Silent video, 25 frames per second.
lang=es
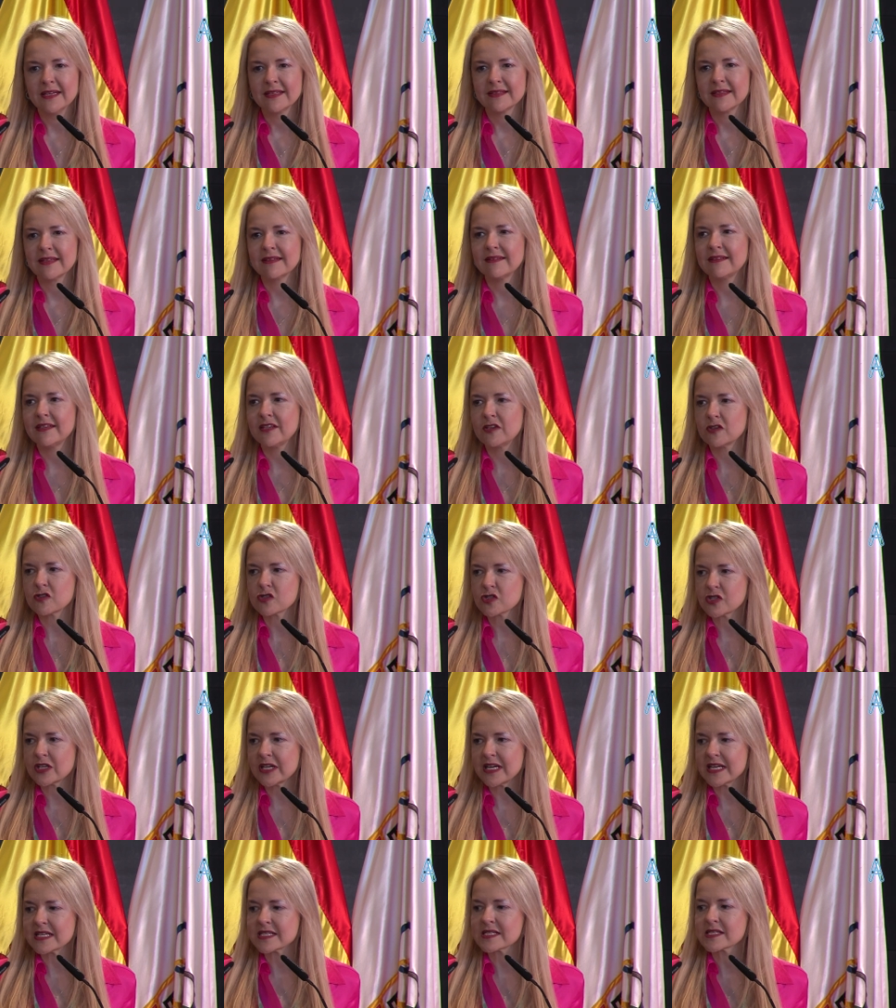Es Decir,
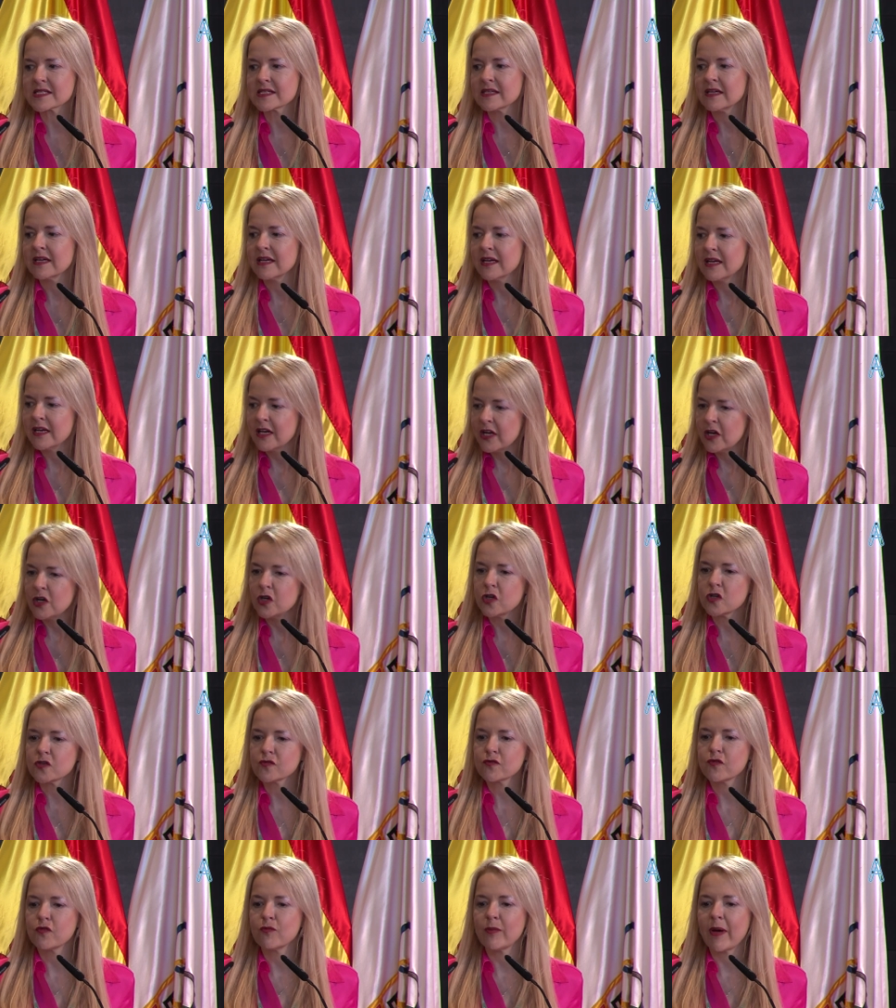ostras,
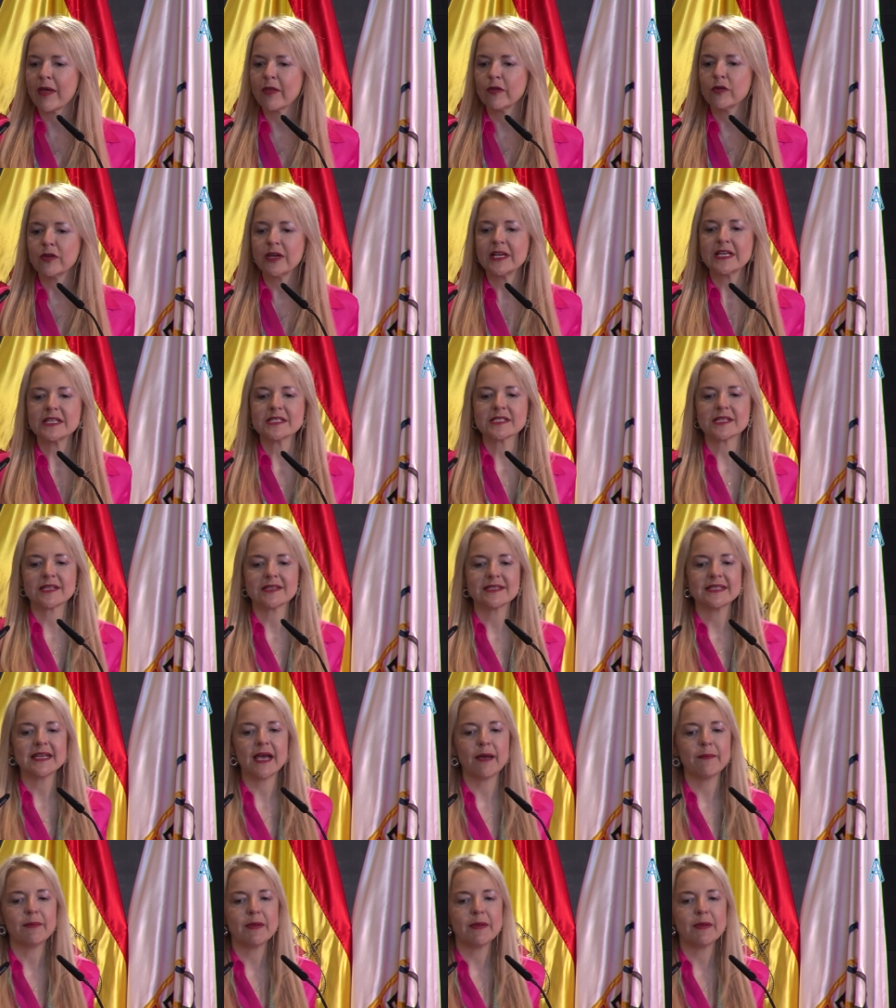los fumadores ya